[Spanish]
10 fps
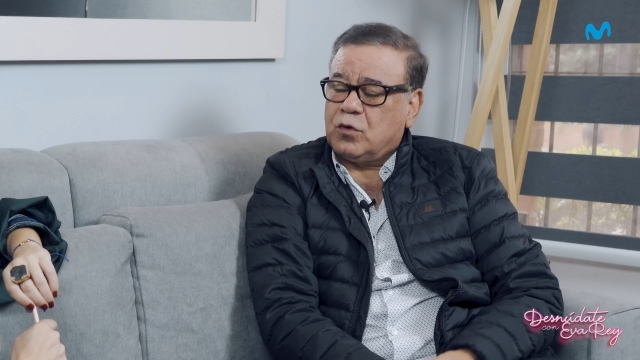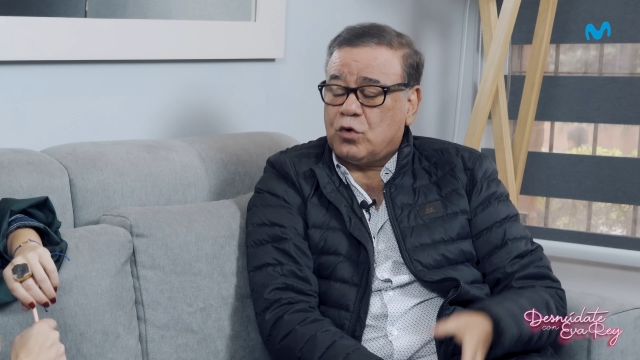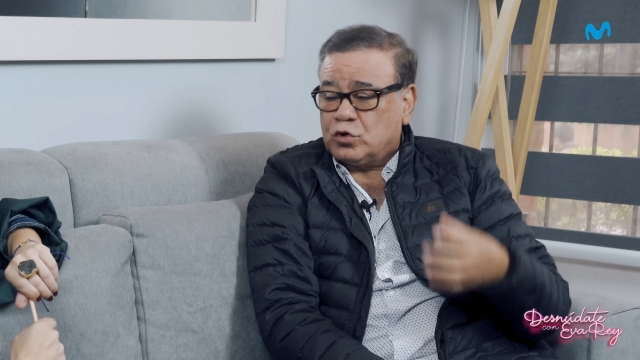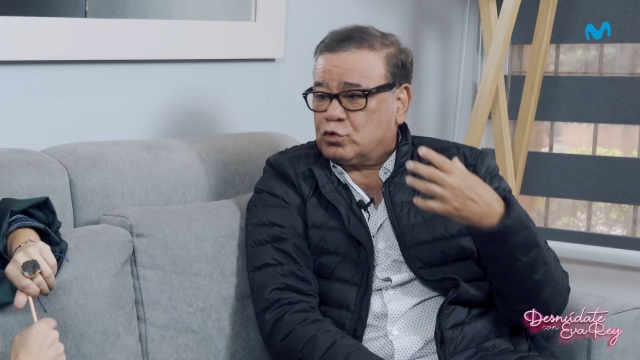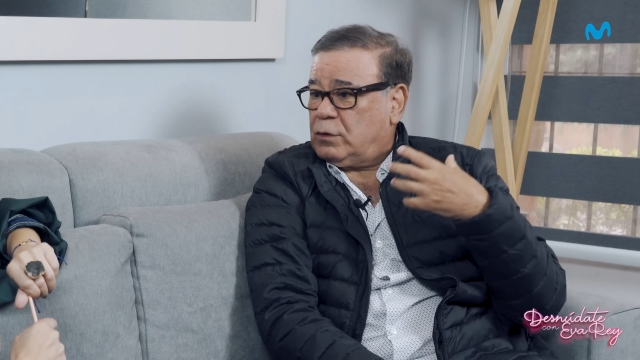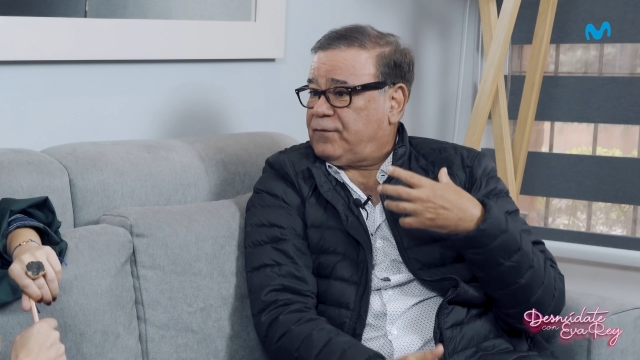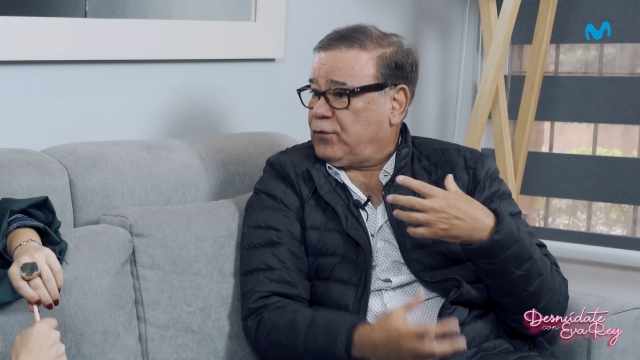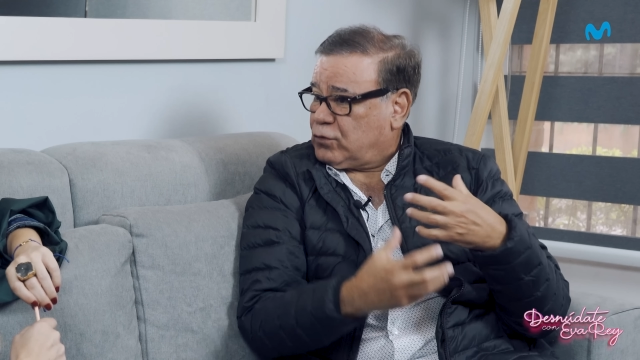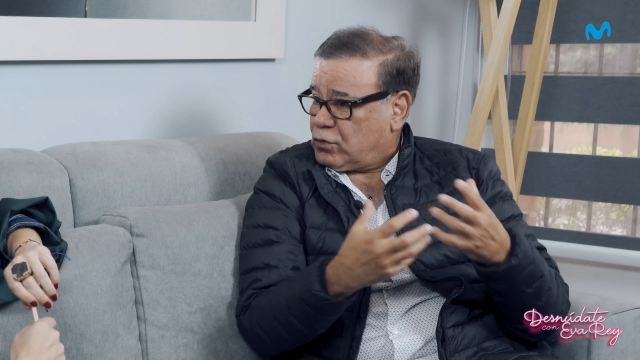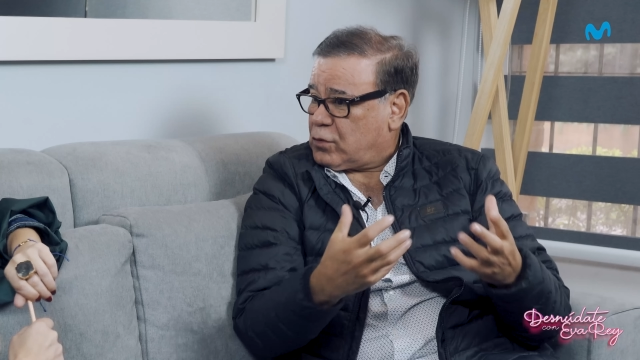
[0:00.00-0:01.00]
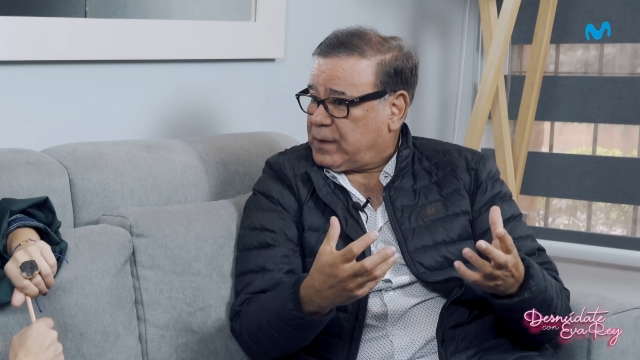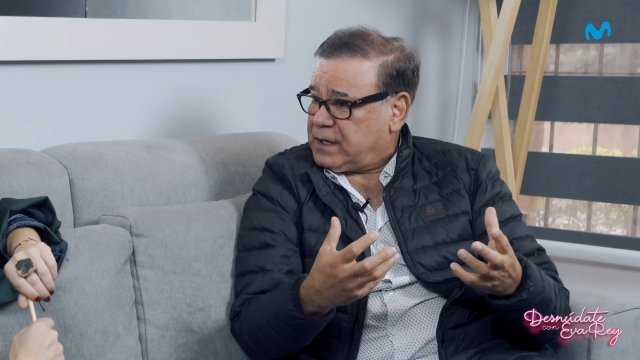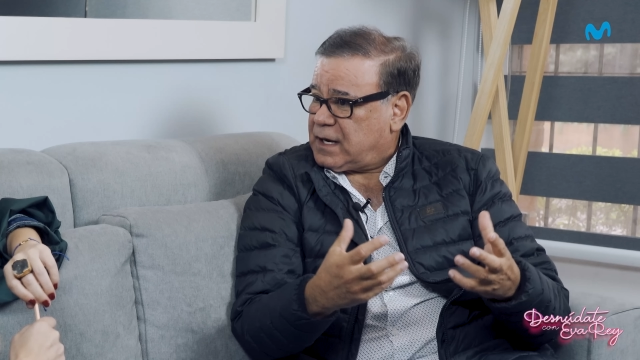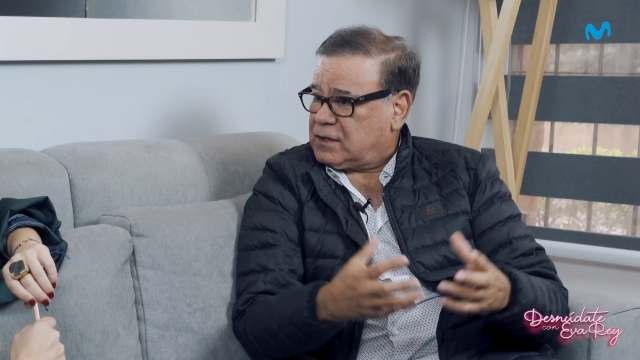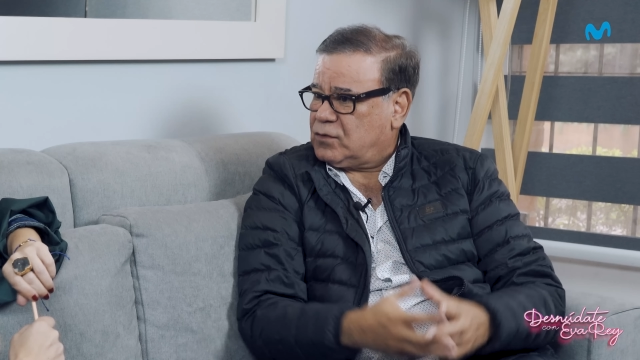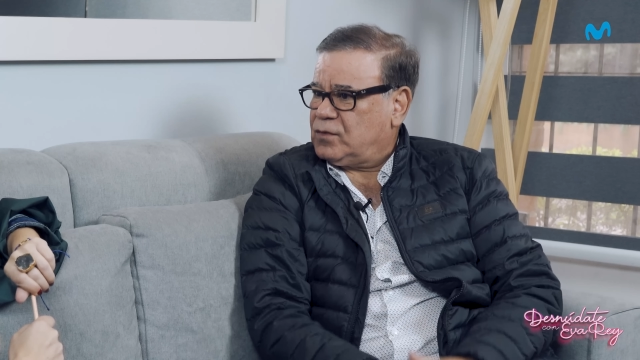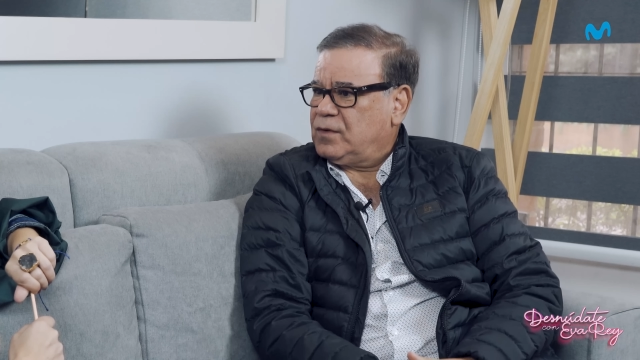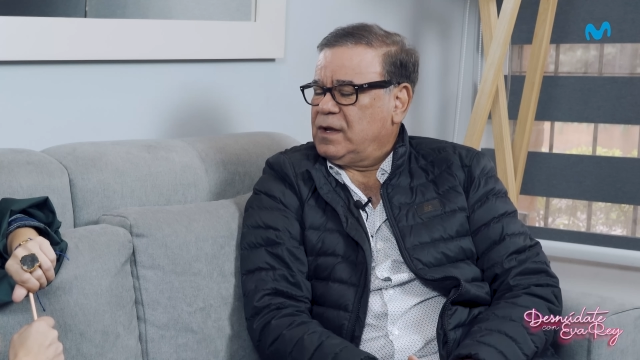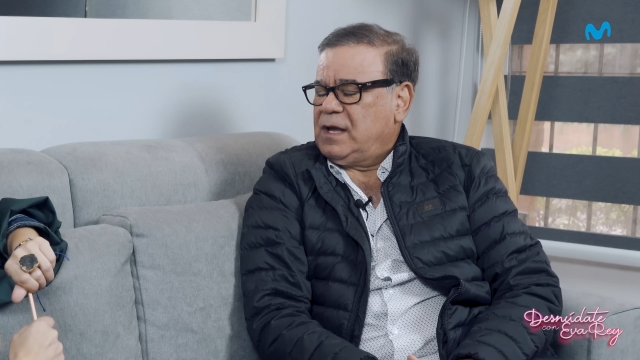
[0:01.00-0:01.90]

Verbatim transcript: Conozco el folclore vallenato